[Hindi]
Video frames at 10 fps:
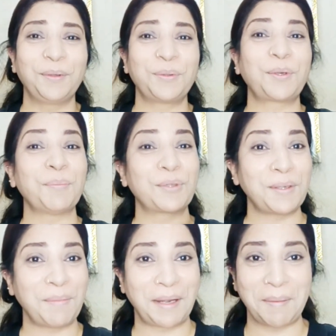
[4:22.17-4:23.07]
क्योंकि
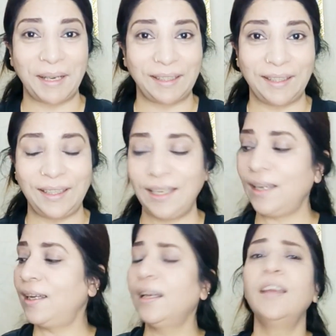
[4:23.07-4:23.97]
मुझे मेकअप आता नहीं
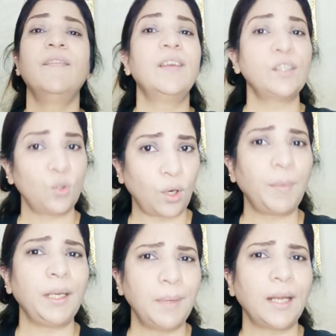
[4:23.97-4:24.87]
है वैसे
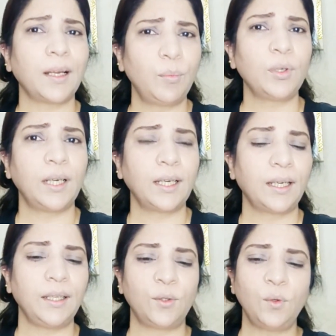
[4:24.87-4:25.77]
नॉर्मली मैं हल्का फुल्का
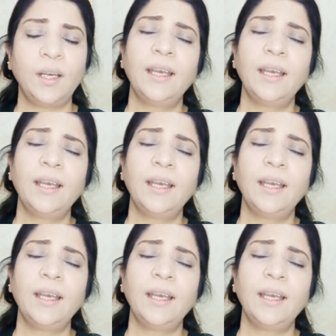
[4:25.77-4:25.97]
कर लेती हूँ